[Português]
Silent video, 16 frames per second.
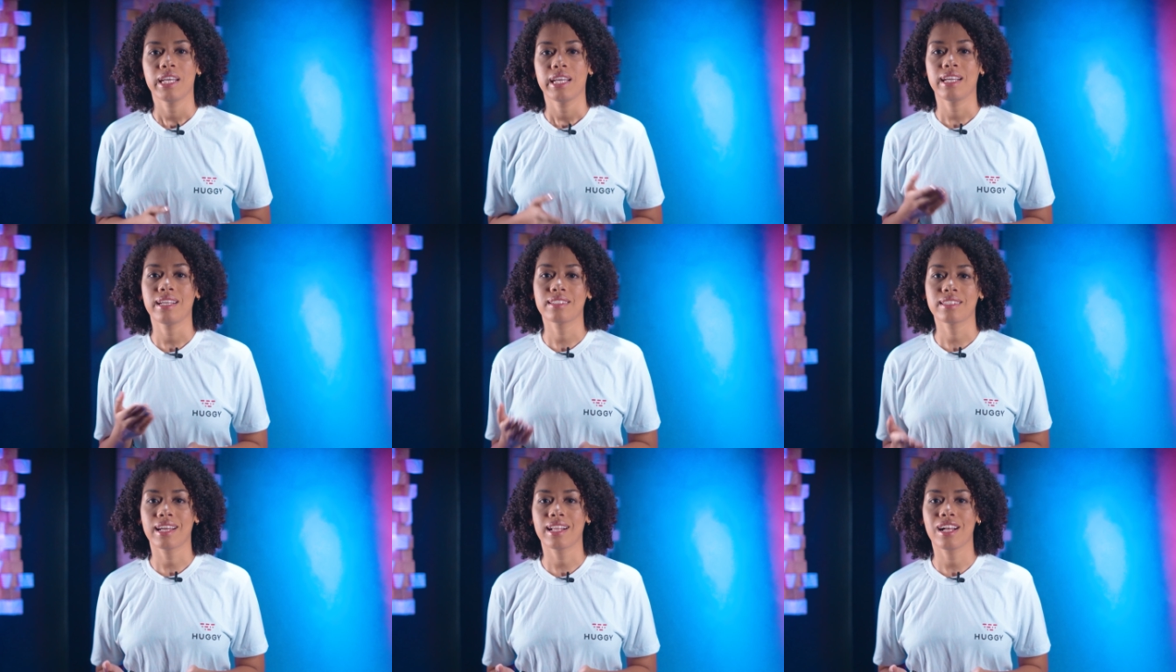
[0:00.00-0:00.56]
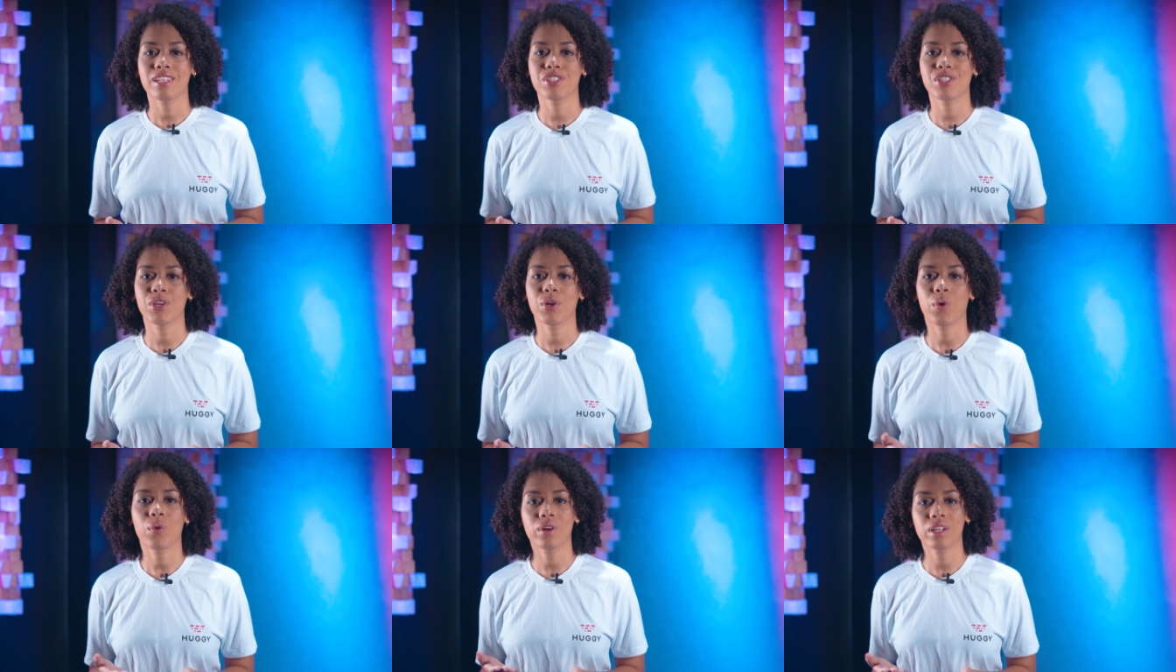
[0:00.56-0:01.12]
e
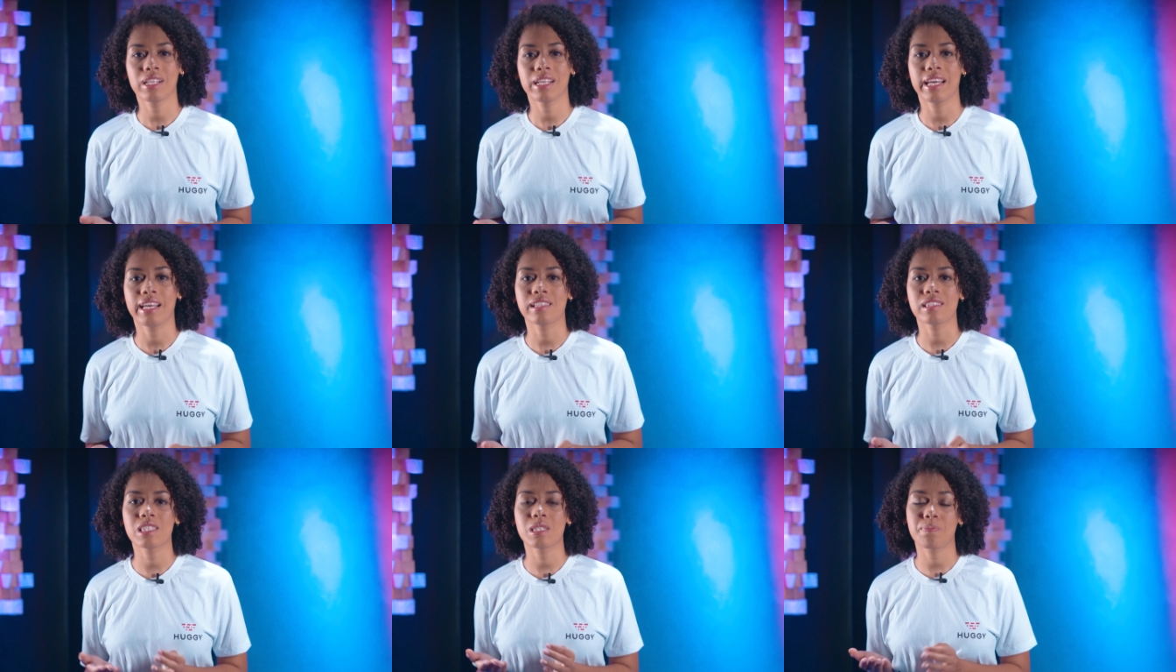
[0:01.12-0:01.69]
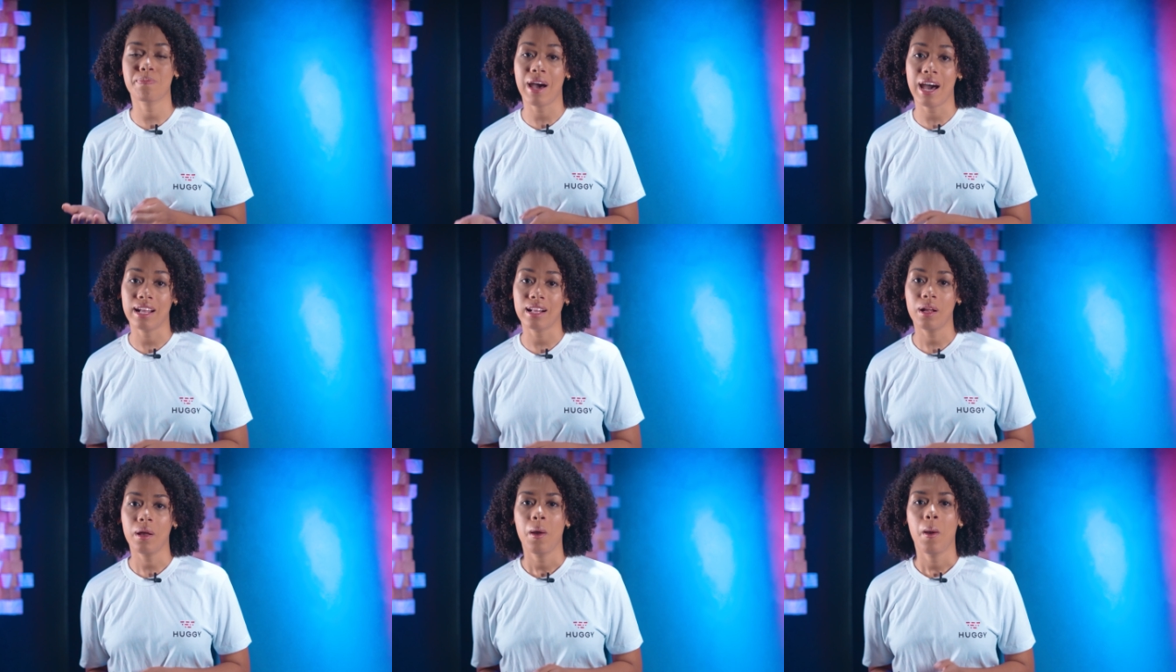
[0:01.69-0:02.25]
interagir com clientes
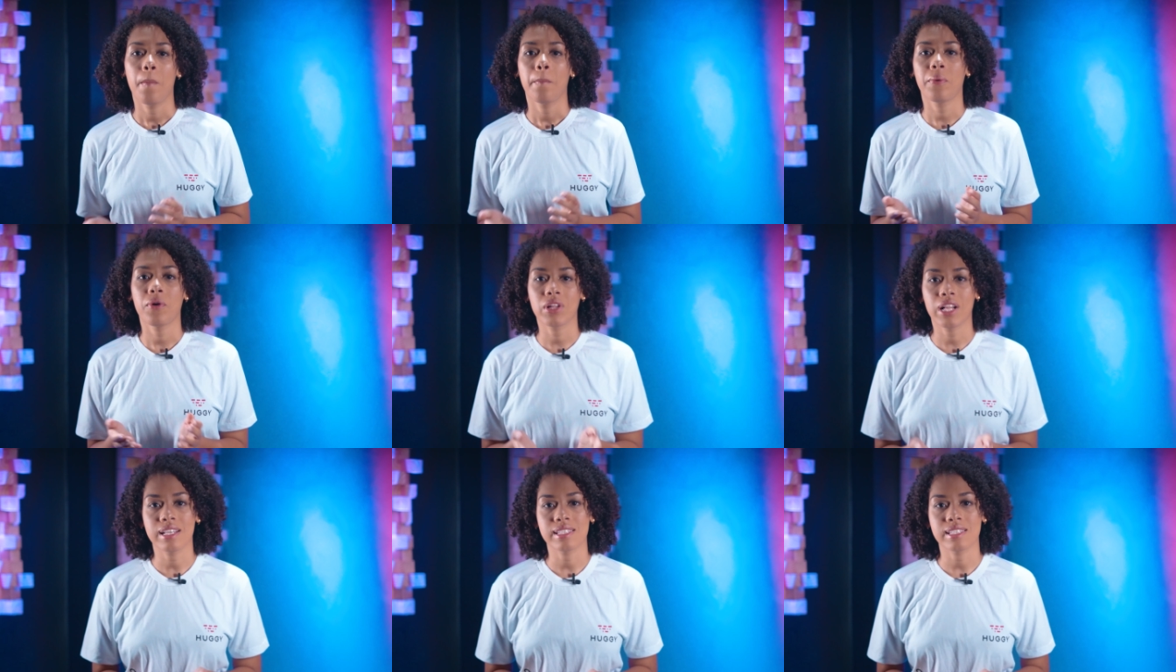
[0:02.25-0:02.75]
para, por